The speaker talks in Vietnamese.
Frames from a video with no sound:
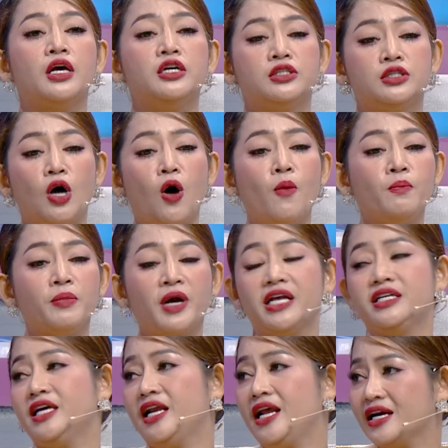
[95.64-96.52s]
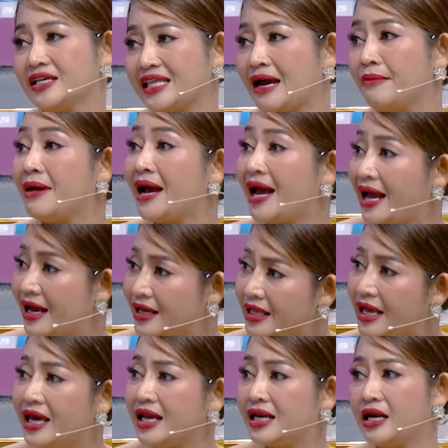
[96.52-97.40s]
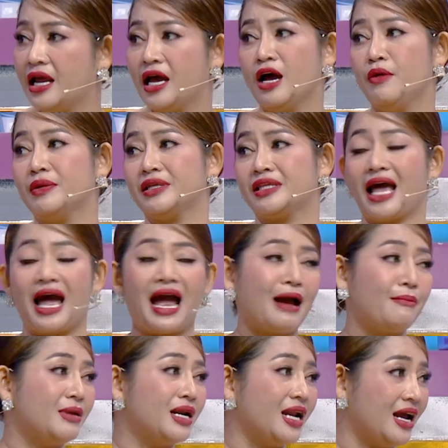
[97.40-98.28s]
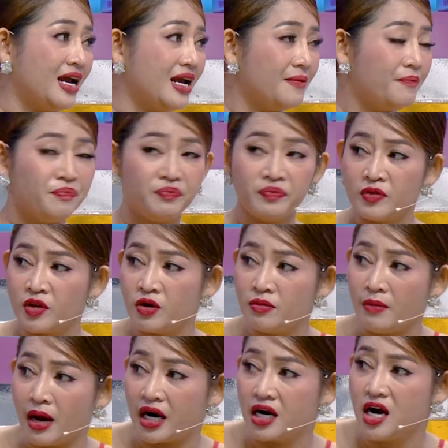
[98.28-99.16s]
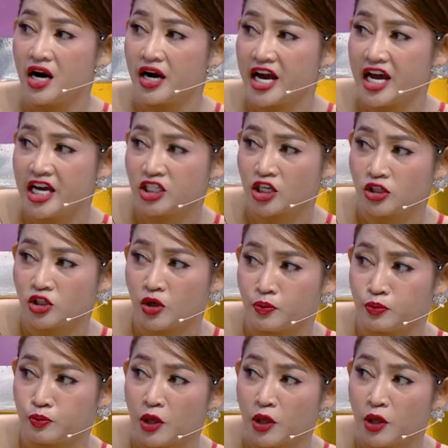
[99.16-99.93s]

tờ sông cái riêng tam hang tiết nữa bị tám á nè mà rường kề trong nhịp